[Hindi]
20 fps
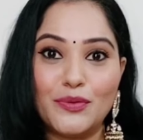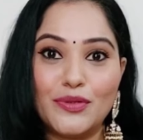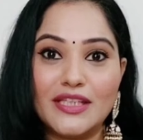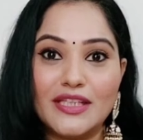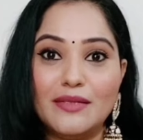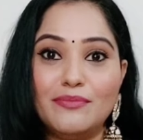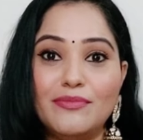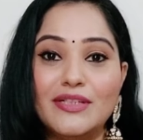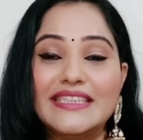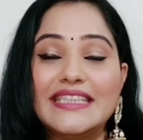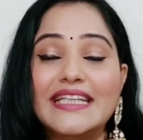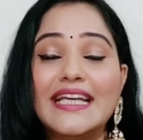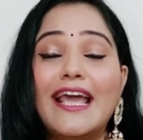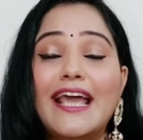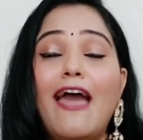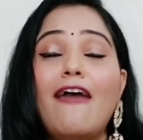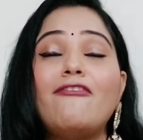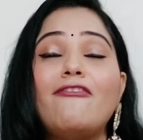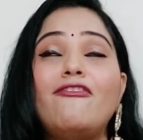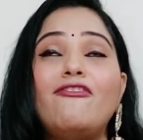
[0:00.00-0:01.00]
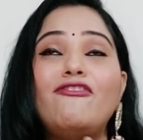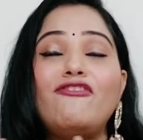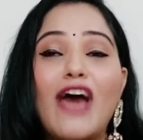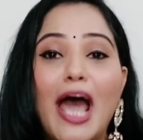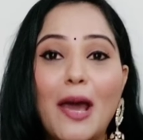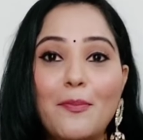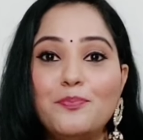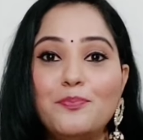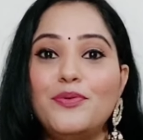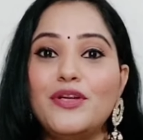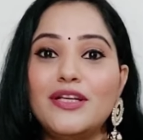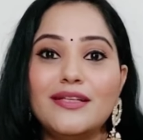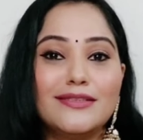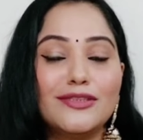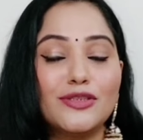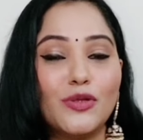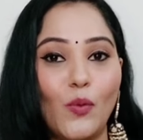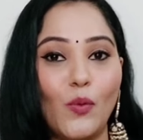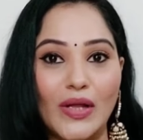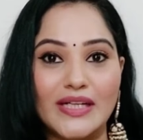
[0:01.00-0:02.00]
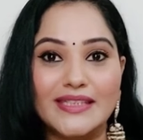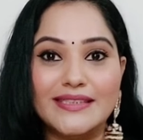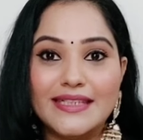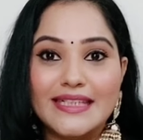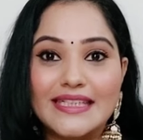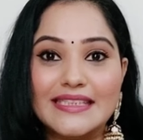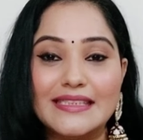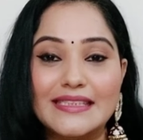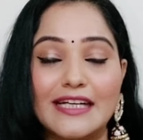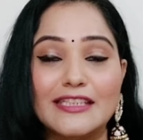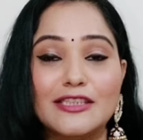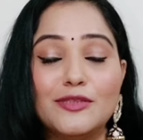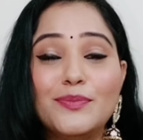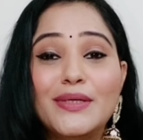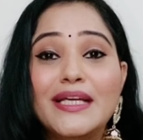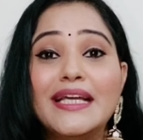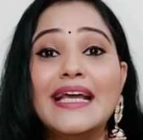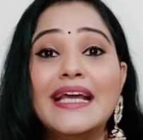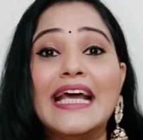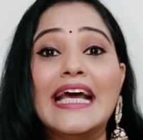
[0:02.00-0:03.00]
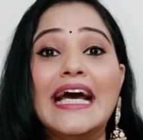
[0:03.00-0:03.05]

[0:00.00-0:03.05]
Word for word: कुर्ती मिलती है फैबुलस क्वालिटी के साथ में